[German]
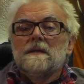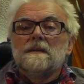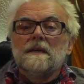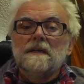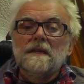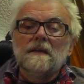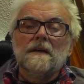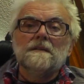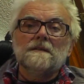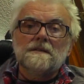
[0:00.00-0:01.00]
Der
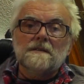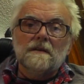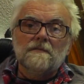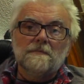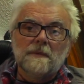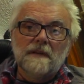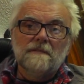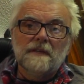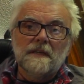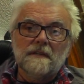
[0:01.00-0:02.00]
Inhalt ist auf
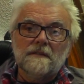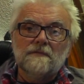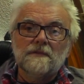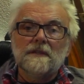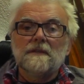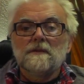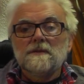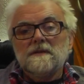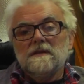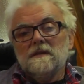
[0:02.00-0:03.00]
Mehrwert für den
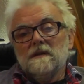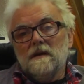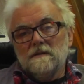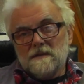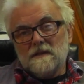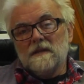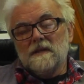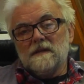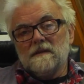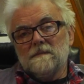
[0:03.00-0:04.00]
Nutzer
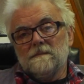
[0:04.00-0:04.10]
ausgelegt.